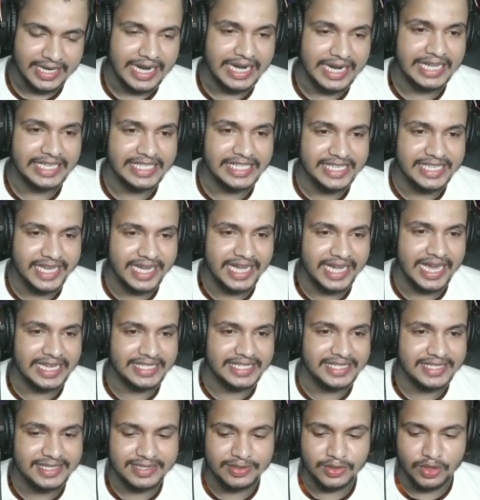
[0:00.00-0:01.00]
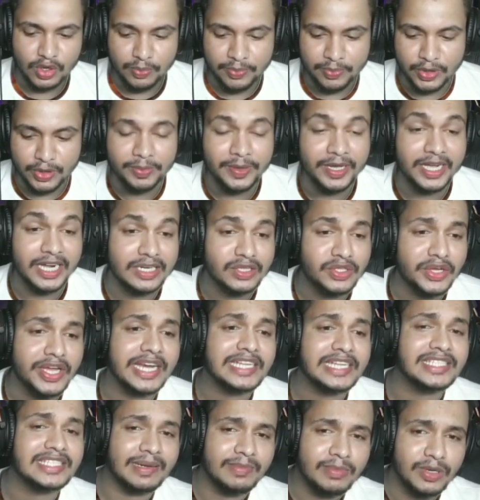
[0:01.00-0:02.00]
गाड़ी चाहिए गाइस ओपी ओपी कर
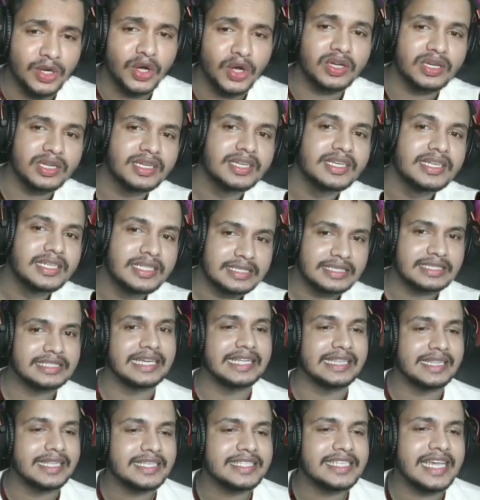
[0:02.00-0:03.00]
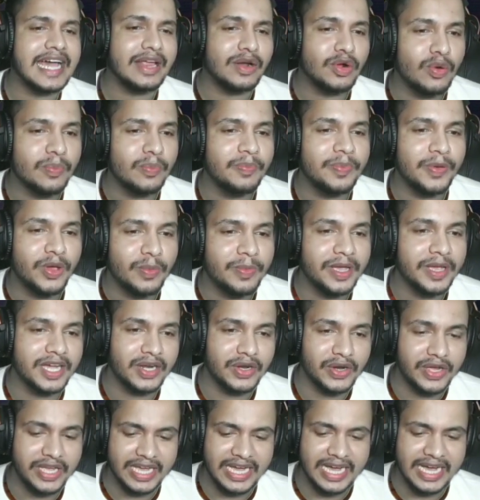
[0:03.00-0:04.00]
दो यार सब लोग जल्दी से यार ओपी ओपी
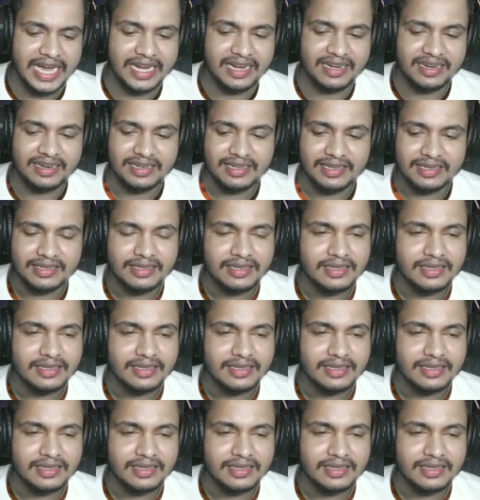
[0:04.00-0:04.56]
करो यार